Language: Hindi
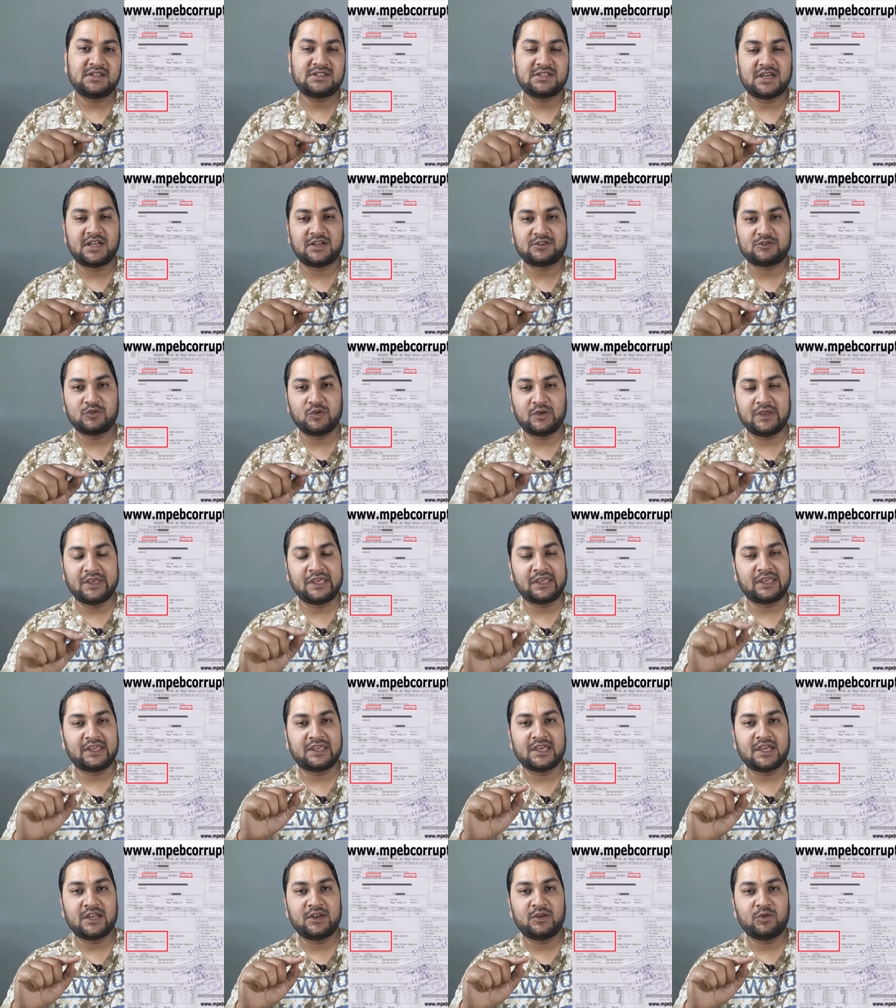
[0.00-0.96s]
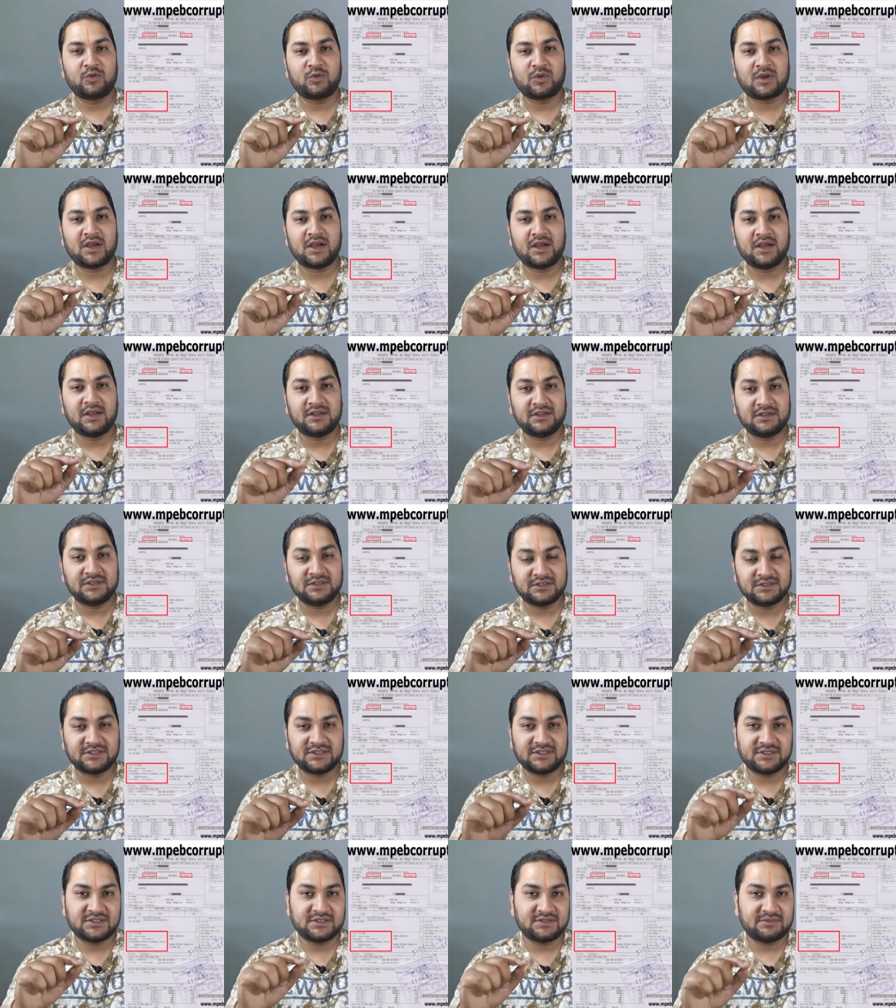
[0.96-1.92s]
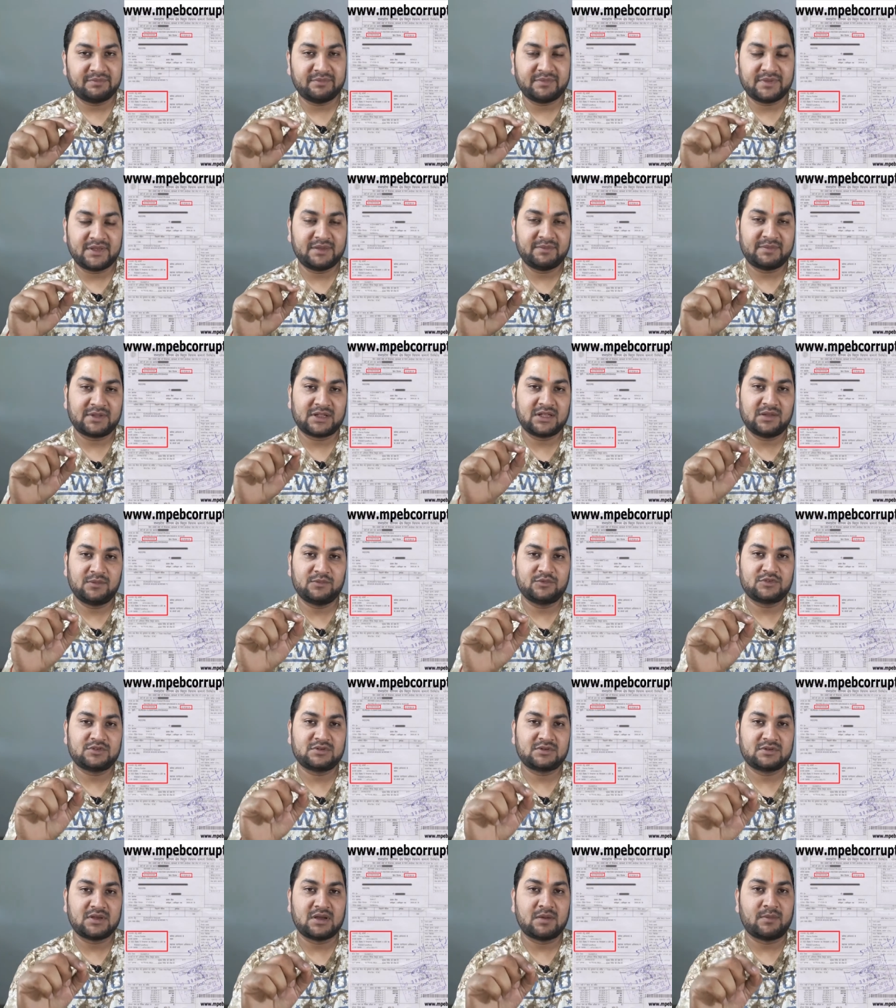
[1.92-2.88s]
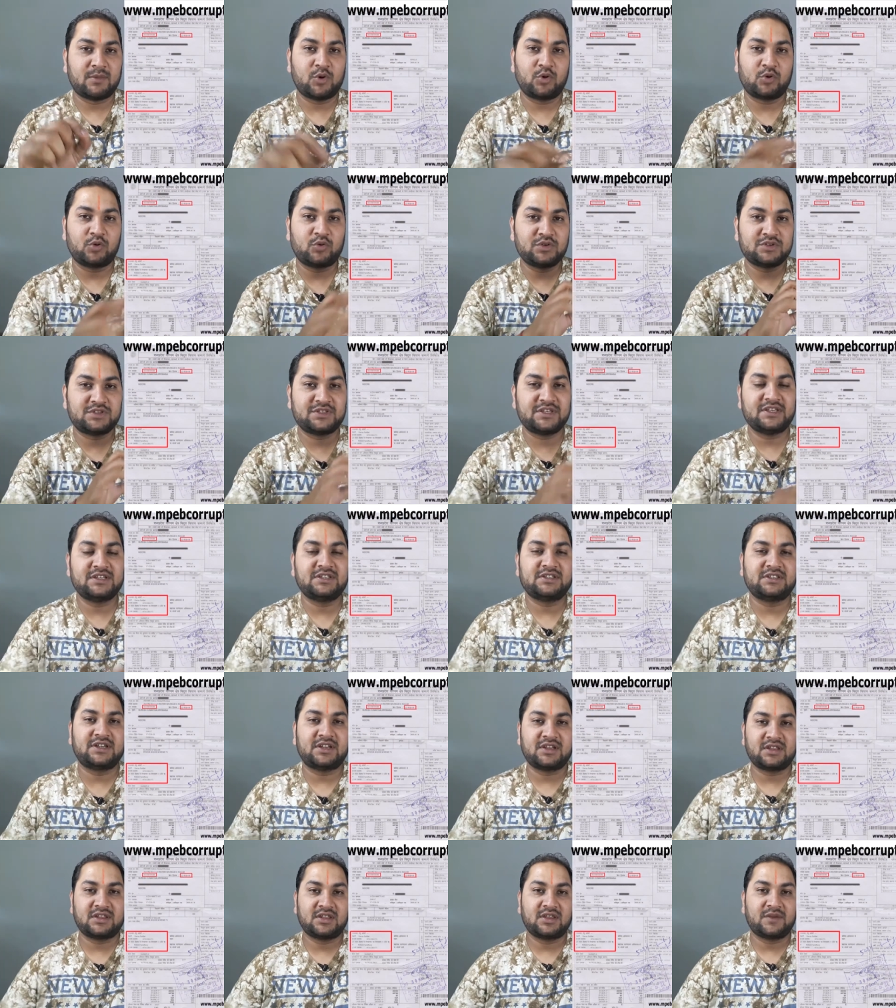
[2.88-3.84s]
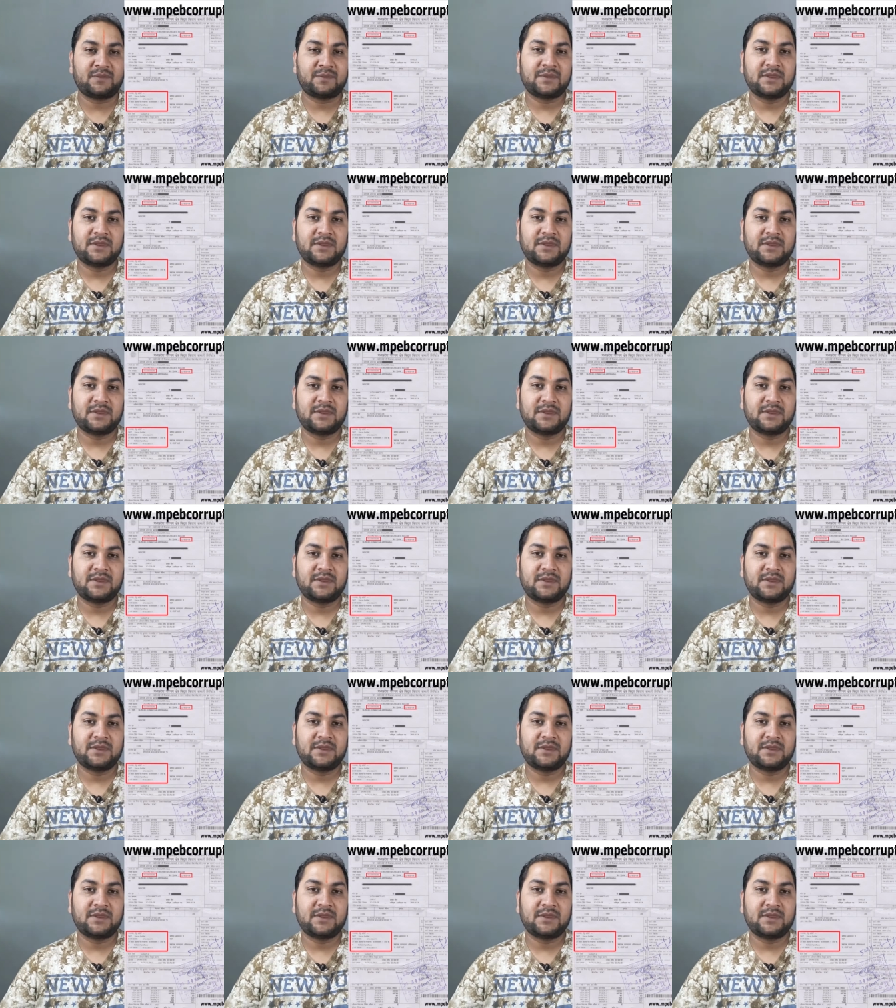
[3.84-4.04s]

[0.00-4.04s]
चार सौ इक्यानवे का मैं मतलब उस अमाउंट को चेंज कर दिया